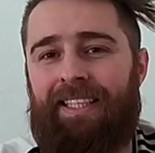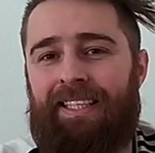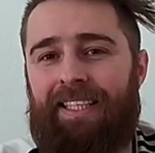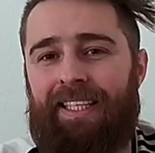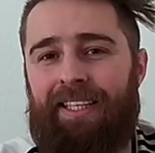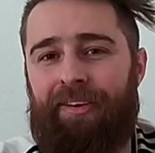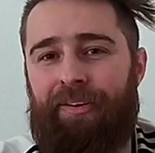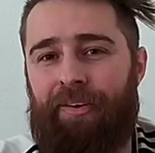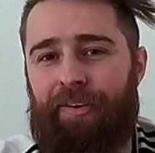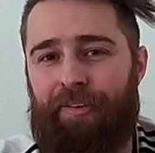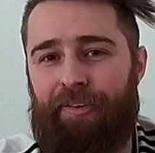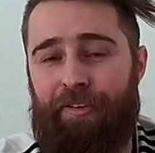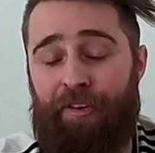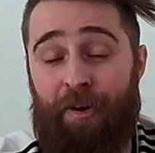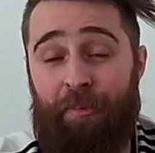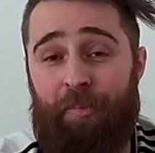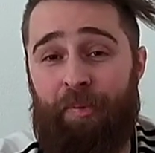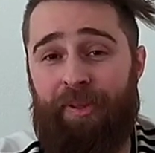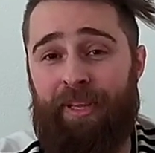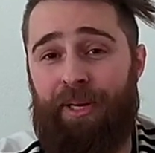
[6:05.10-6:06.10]
de trigo,
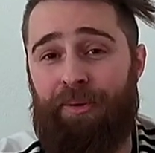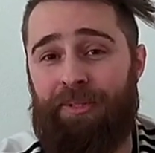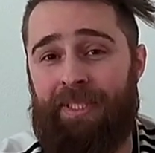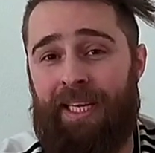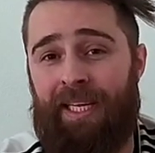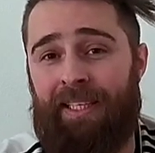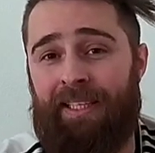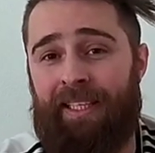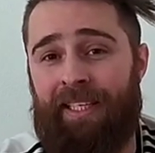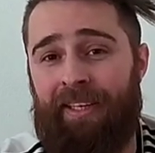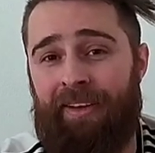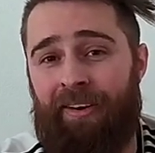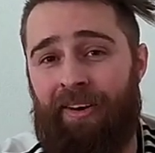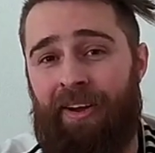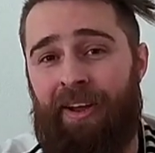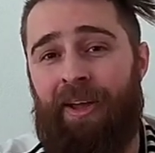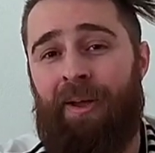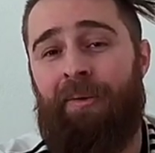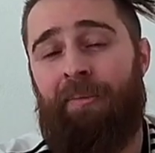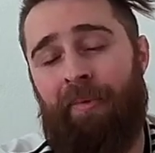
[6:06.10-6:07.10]
no pudiera usar el trigo.
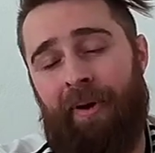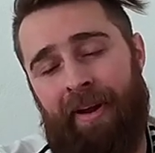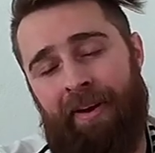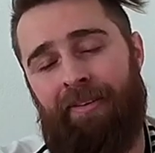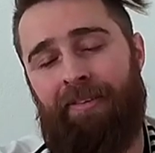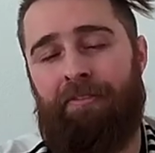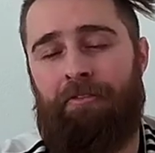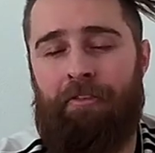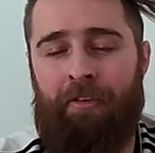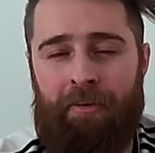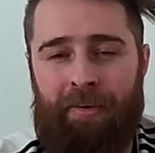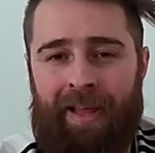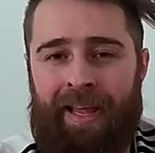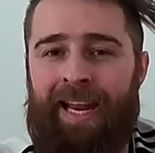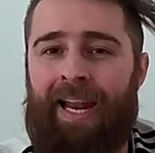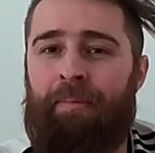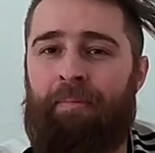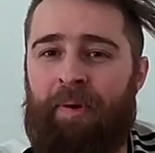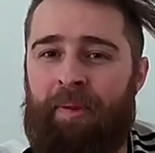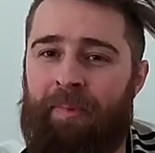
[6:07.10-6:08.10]
Bueno, fue una
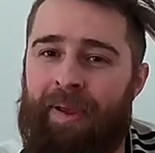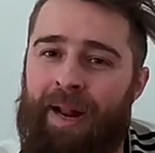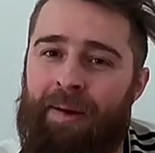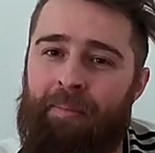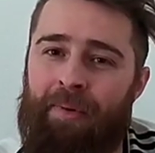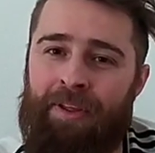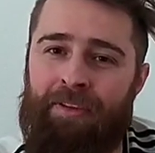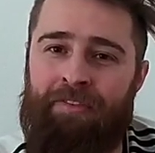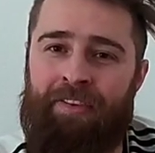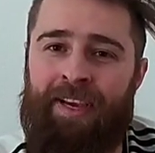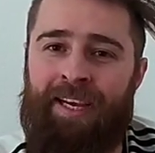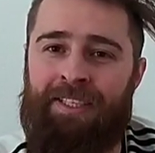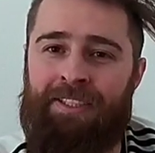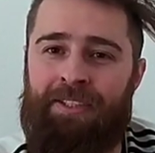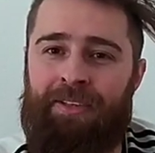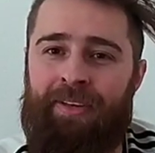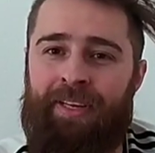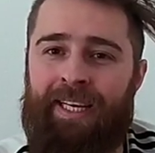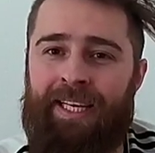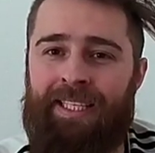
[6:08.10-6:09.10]
de las primeras
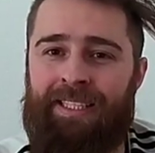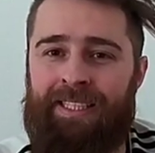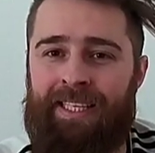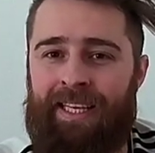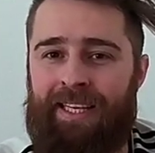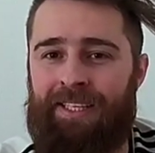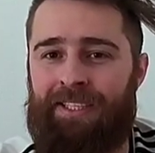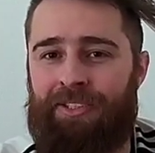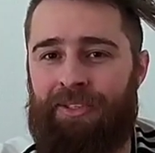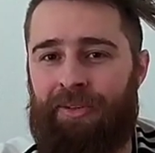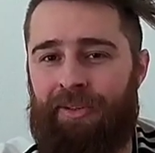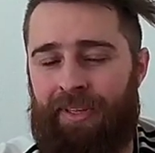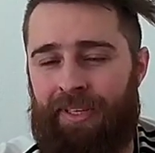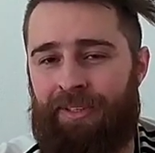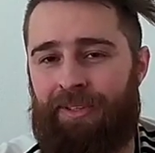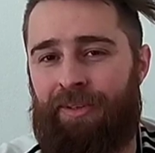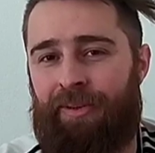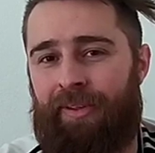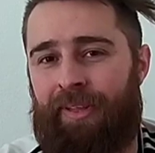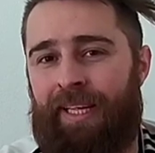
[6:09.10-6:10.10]
modificaciones que se hizo
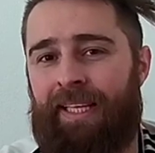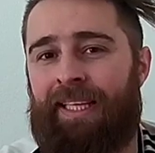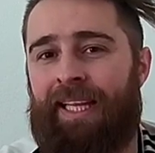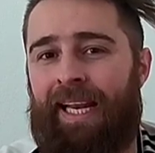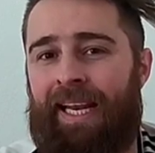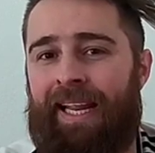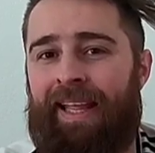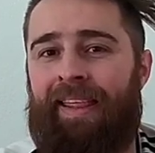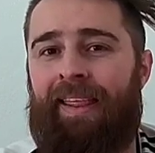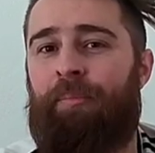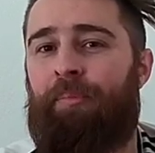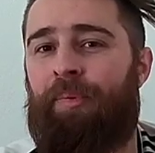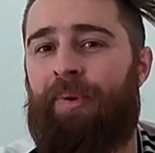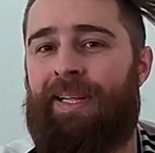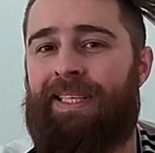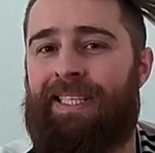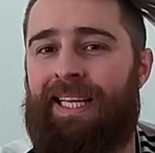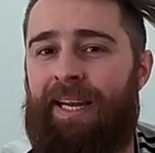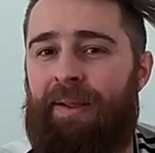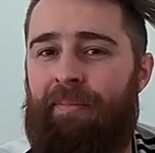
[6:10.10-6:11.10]
dentro de esta ley de
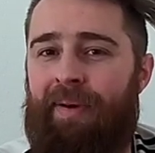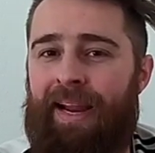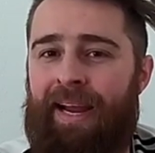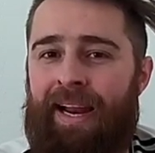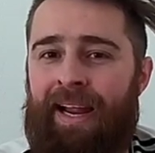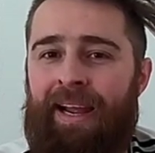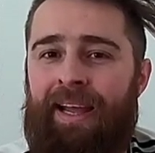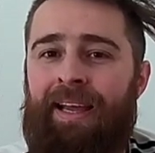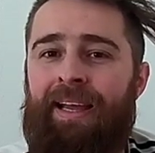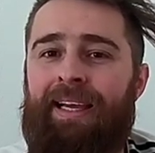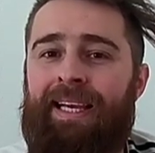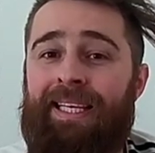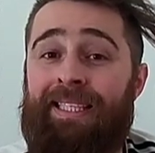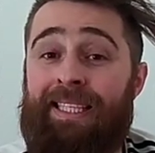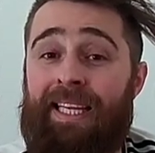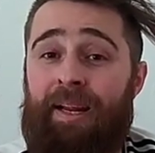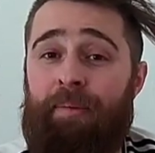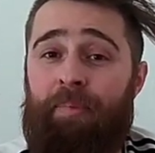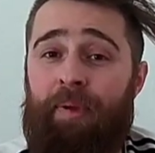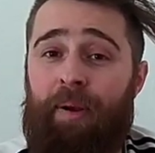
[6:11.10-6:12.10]
pureza alemana, que
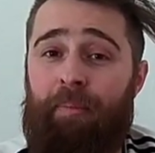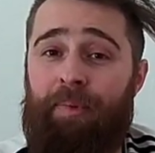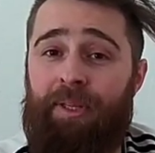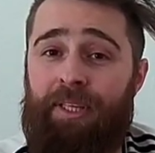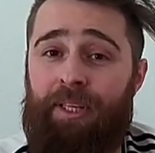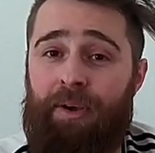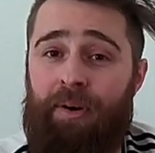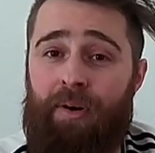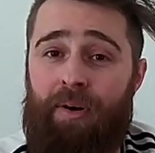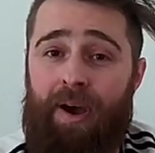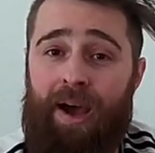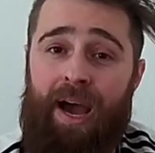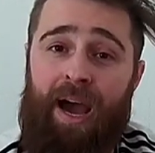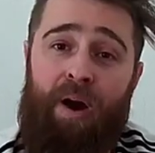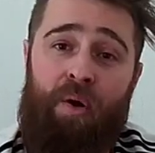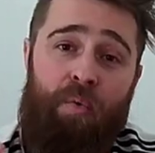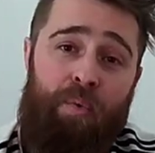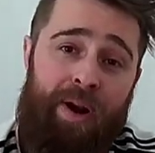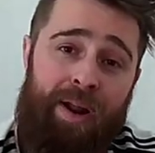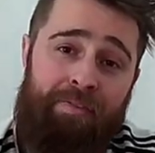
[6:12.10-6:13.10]
se le permitió
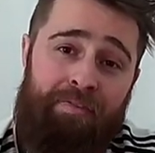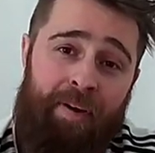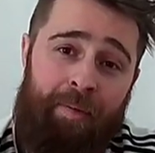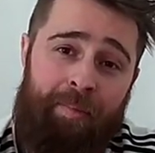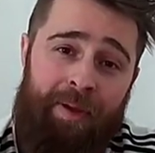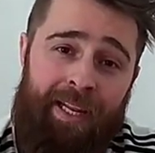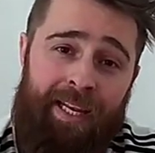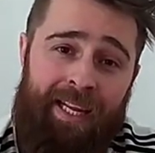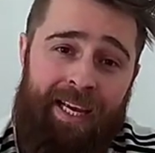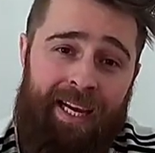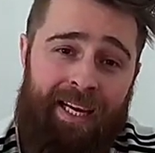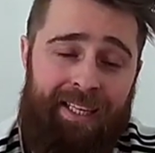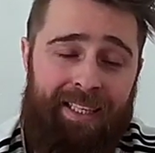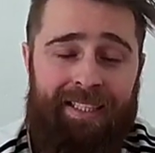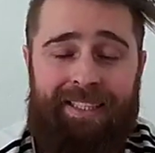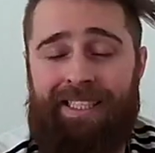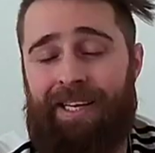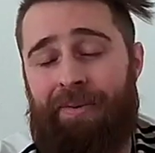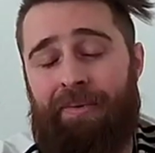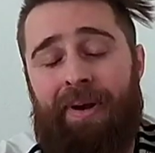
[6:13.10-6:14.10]
a una familia,
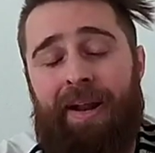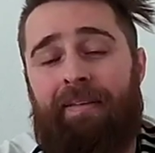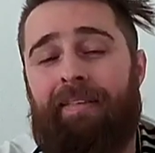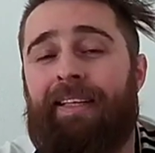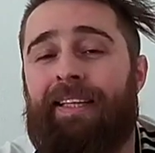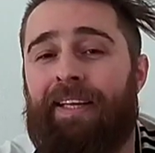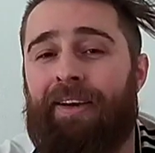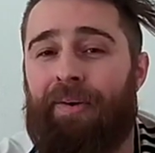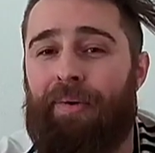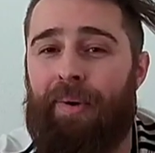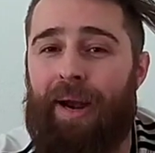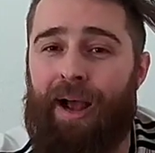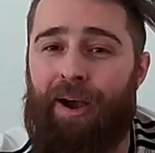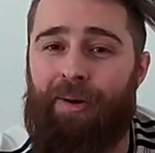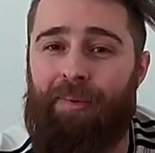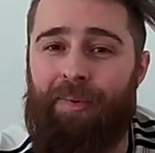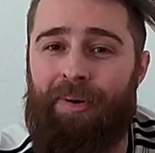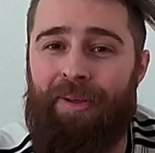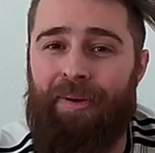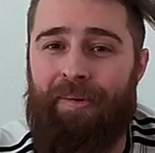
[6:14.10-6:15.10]
y seguramente con un
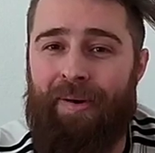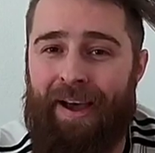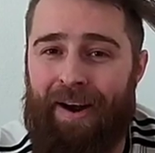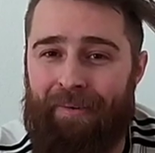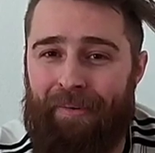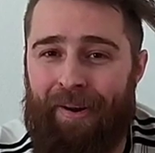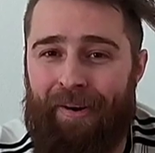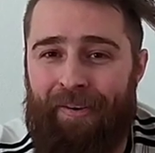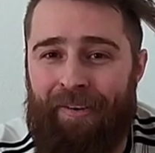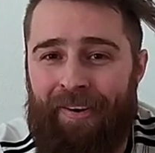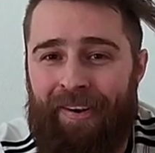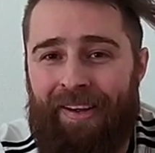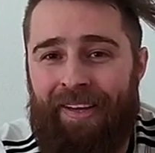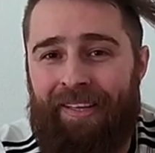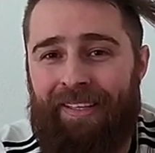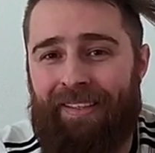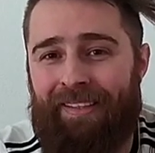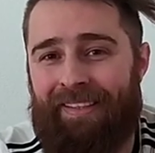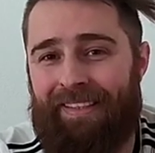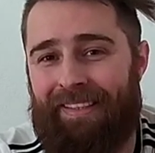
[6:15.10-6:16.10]
acomodo bárbaro,
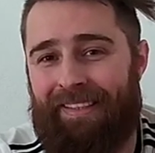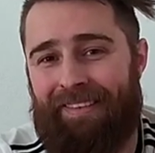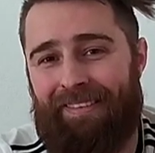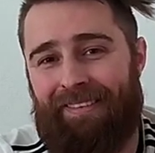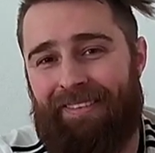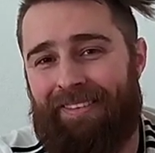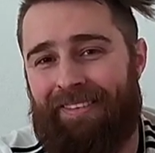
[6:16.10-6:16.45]
eh,